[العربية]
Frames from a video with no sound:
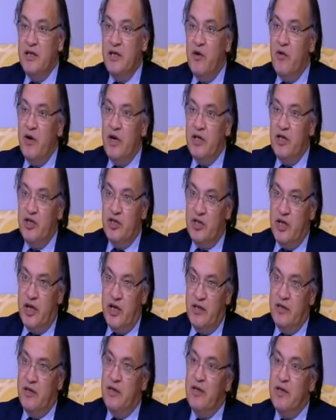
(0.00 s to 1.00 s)
ده آه، والد آه،
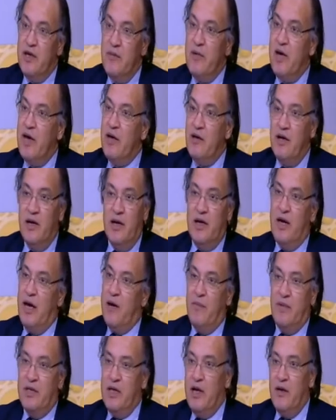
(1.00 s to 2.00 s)
الشهيد انما لا
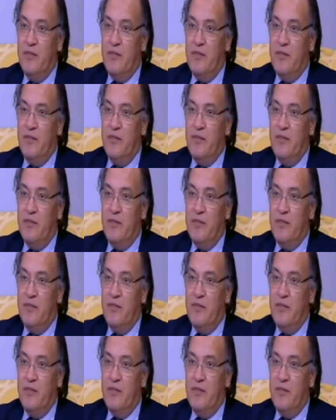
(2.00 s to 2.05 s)
ما ده